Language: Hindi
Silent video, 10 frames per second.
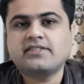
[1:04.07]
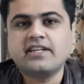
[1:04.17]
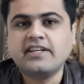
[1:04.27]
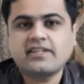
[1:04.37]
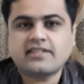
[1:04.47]

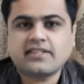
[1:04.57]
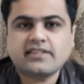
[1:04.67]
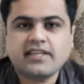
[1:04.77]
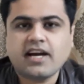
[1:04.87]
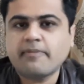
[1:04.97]
डिलीट कर
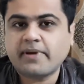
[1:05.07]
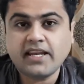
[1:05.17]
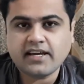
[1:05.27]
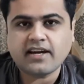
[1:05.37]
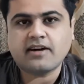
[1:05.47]
सकते हैं आपके लिए
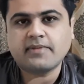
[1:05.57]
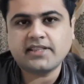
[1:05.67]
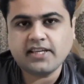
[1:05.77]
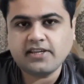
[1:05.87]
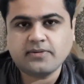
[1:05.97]
करामद
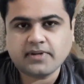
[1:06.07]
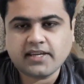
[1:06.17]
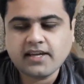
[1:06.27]
नहीं होगी